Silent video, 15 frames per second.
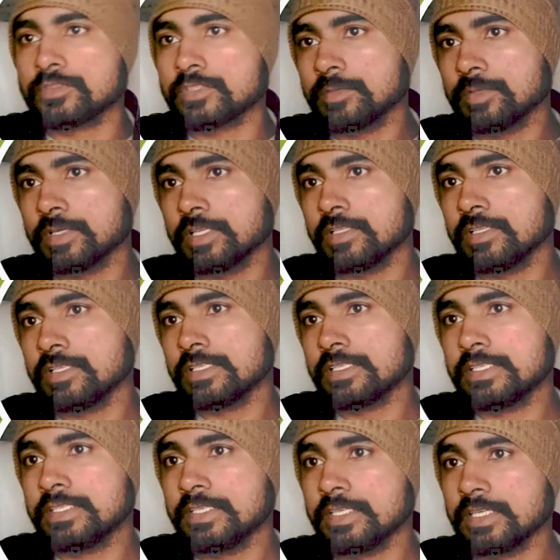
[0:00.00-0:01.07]
उसके बाद
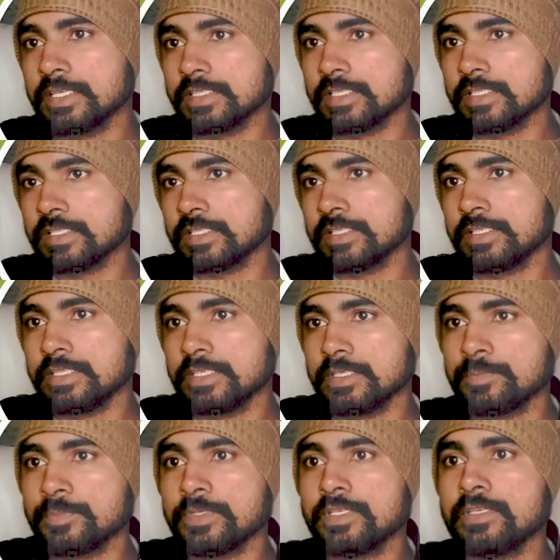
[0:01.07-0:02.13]
ये आ जाता है
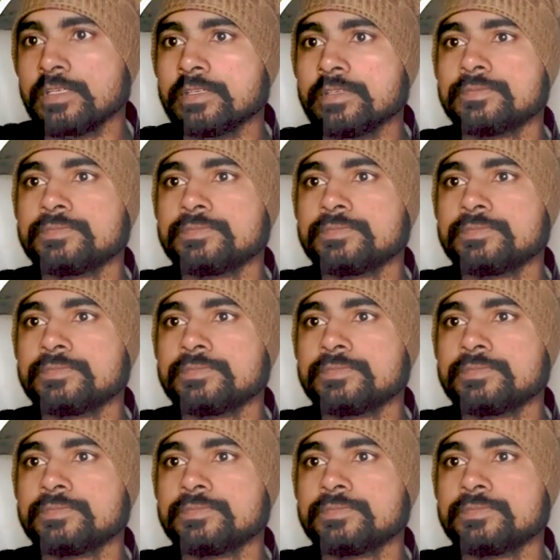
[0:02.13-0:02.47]
यहाँ पे